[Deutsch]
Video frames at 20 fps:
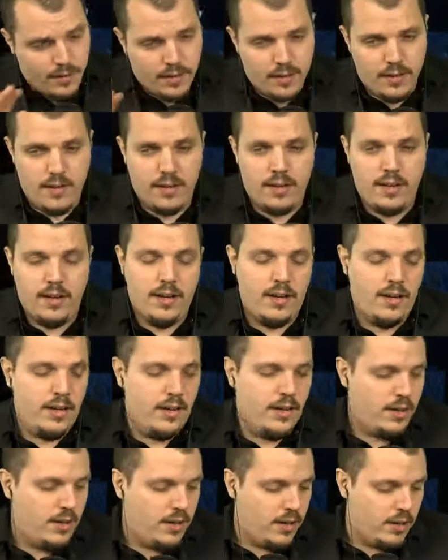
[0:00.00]
Äh,
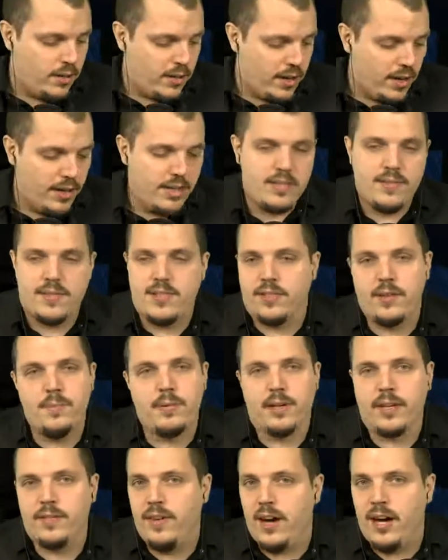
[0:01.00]
und alles, was irgendwie
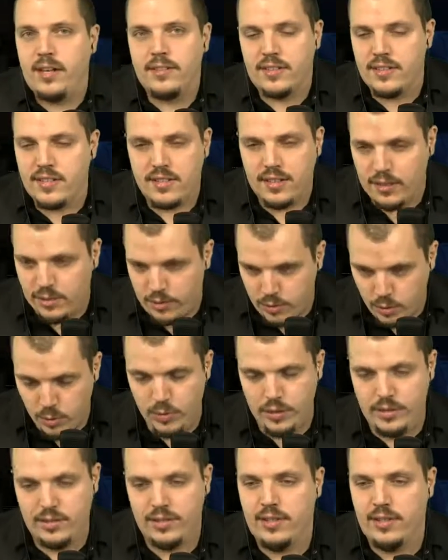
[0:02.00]
privat ist, sei gut.